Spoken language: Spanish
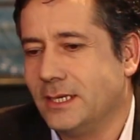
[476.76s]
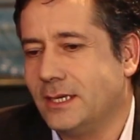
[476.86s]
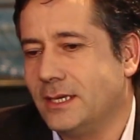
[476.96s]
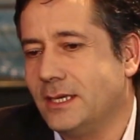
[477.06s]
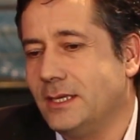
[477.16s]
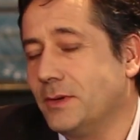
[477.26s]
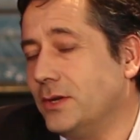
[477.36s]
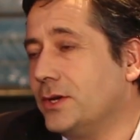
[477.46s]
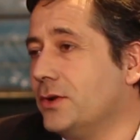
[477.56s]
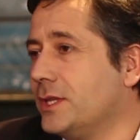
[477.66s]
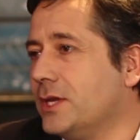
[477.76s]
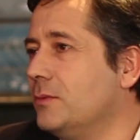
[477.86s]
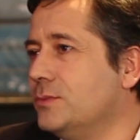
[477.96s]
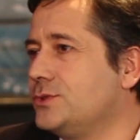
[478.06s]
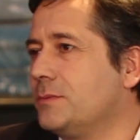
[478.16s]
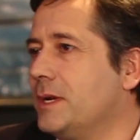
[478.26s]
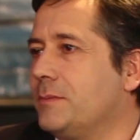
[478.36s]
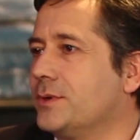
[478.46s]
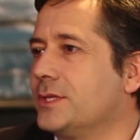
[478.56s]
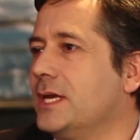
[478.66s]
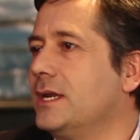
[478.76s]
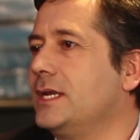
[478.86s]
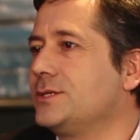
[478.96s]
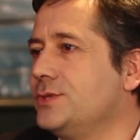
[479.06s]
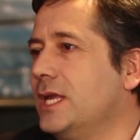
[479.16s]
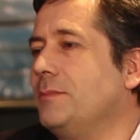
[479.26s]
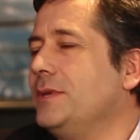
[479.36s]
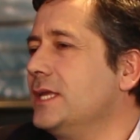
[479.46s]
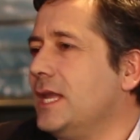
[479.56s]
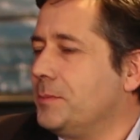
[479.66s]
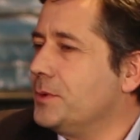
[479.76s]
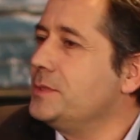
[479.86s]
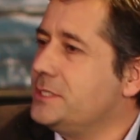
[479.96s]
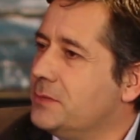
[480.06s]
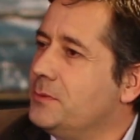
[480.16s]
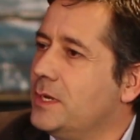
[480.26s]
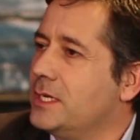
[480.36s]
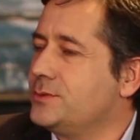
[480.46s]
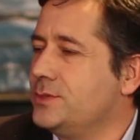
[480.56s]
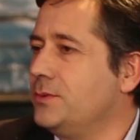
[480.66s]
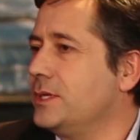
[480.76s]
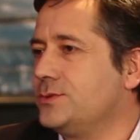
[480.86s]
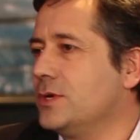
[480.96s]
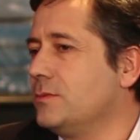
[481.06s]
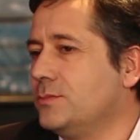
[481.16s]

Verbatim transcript: Eh, y bueno, creo que tengo mucho para aportar en la ciudad. La mitad de la provincia vive en la ciudad, es una ciudad